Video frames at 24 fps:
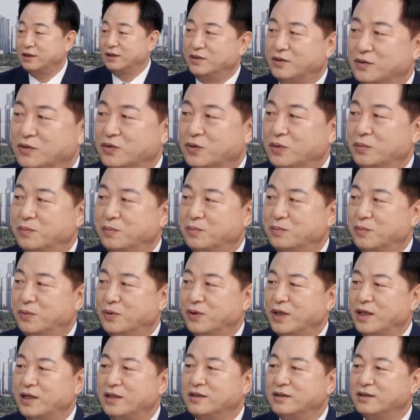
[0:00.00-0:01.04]
좀
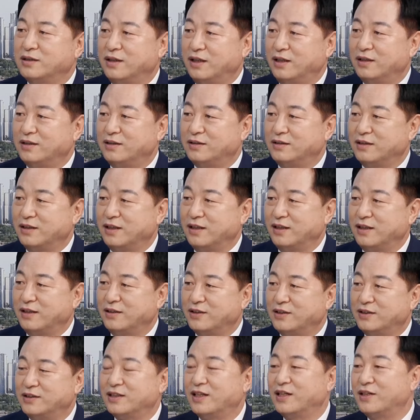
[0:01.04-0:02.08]
모양은 그랬는데
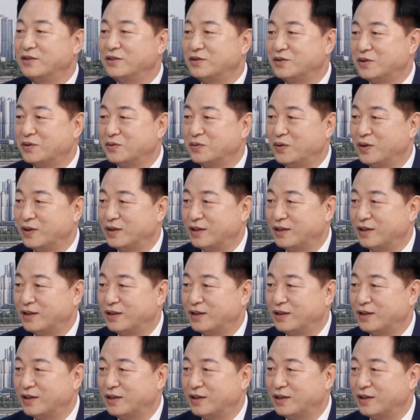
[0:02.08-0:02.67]
네. 행은 성공했다